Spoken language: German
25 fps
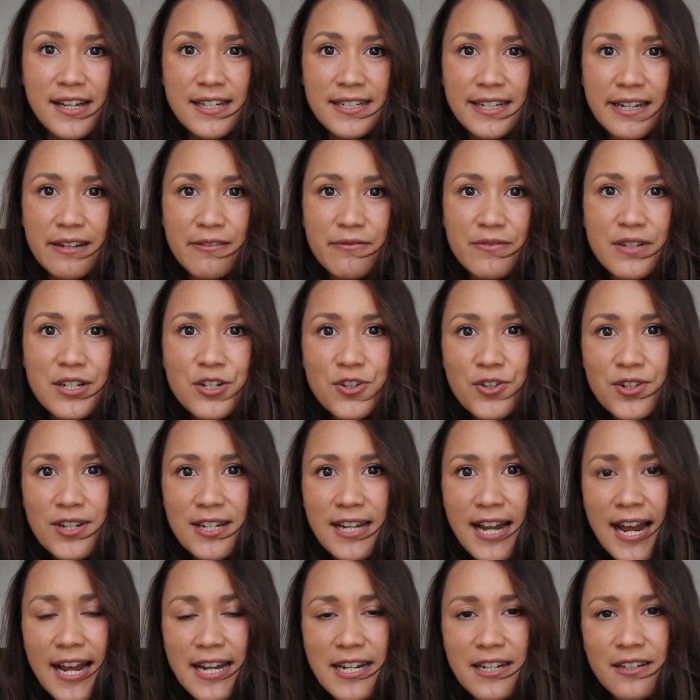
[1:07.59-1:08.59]
denn wie schon in
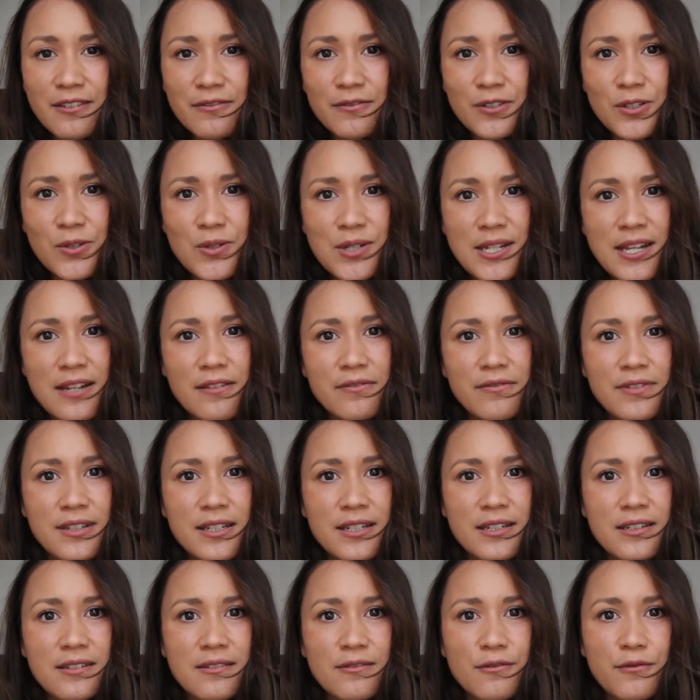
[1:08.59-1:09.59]
einigen Videos
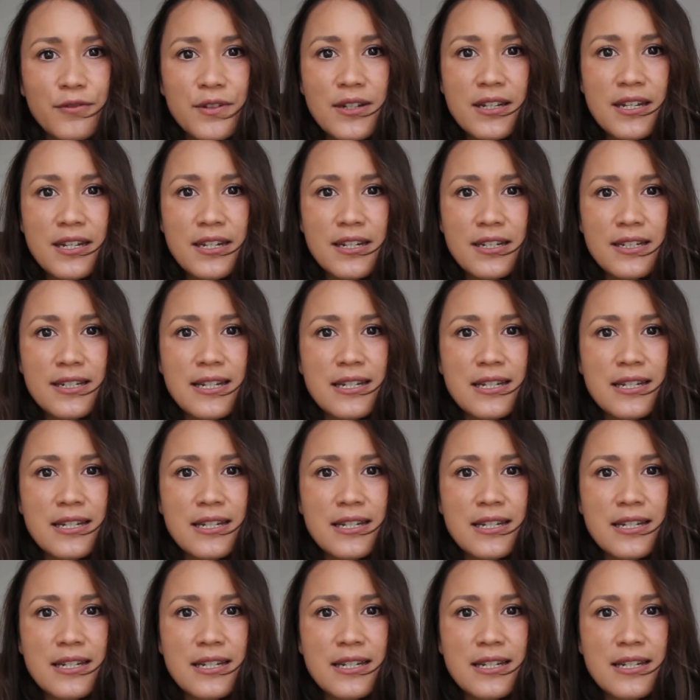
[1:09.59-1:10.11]
erwähnt, finde ich,